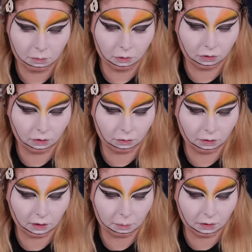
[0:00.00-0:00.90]
Musste
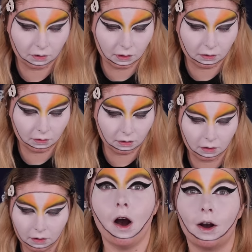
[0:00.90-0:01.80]
sowas ja passieren, oder?
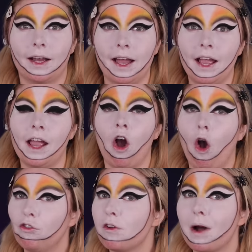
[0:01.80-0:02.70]
Okay,
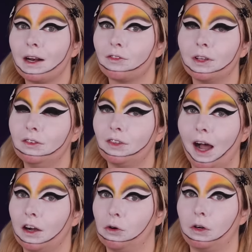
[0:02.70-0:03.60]
hoffen wir mal, das wird ein
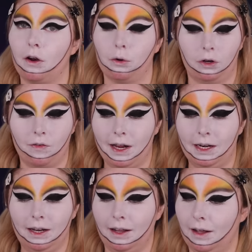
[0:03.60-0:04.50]
Dracula-Look,
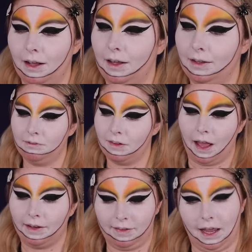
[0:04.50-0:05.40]
weil äh, was
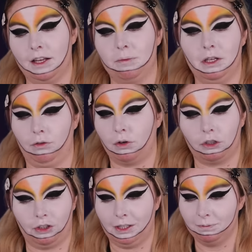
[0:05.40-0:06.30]
anderes kann ich mir nicht
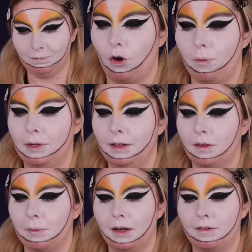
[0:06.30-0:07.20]
vorstellen. Komm,
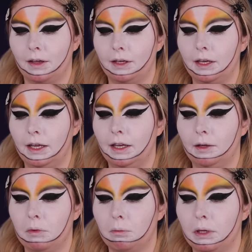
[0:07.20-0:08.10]
Isabel, sei
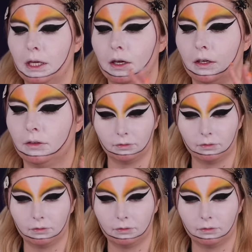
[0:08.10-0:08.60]
gnädig mit mir.